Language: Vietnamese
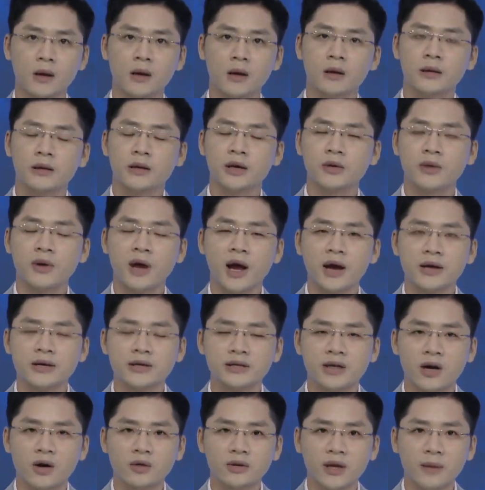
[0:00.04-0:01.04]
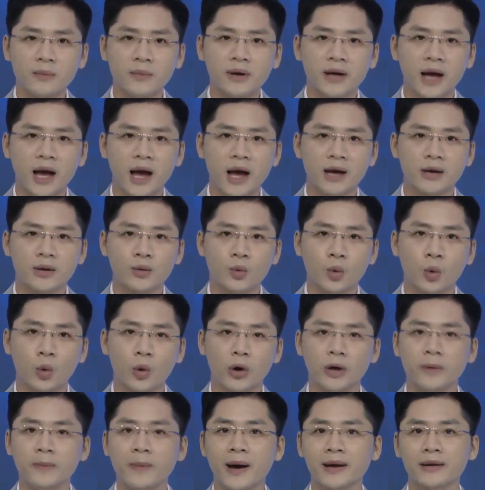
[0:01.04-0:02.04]
Chiều ngày 6 tháng 12,
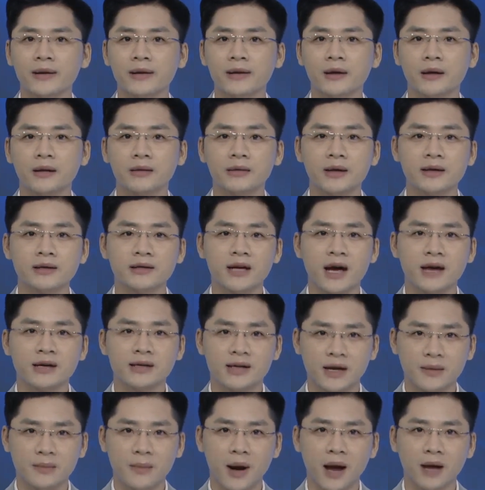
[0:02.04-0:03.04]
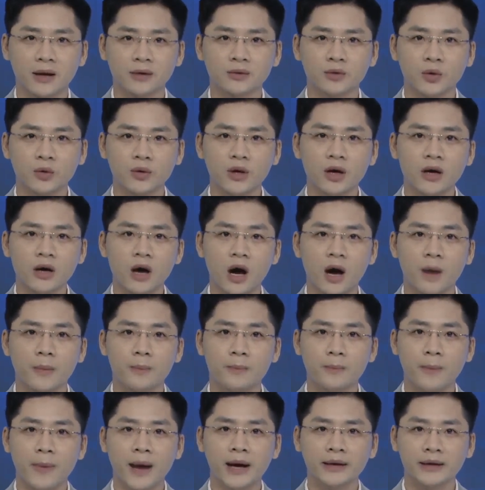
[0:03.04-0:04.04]
Ủy ban Nhân dân thị xã Trảng Bàng tổ chức họp
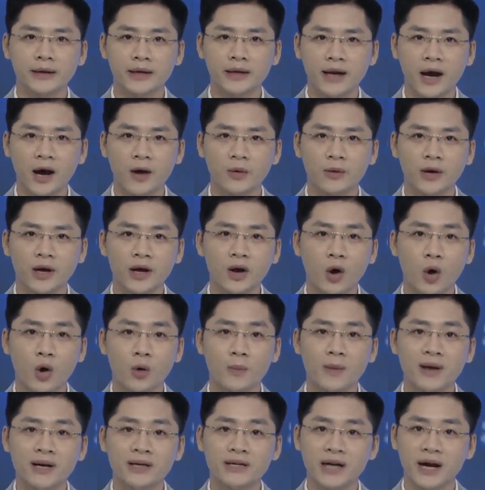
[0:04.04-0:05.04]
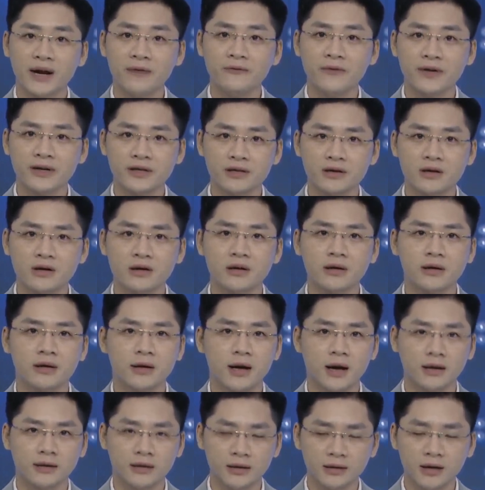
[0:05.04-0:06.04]
Ban chỉ đạo lễ hội bánh tráng với sương
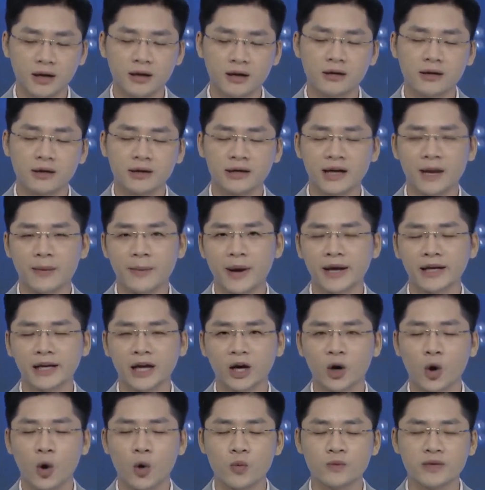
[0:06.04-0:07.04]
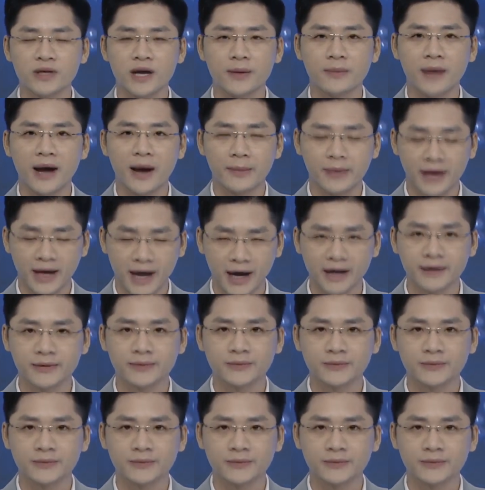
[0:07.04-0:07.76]
lần thứ tư năm 2022.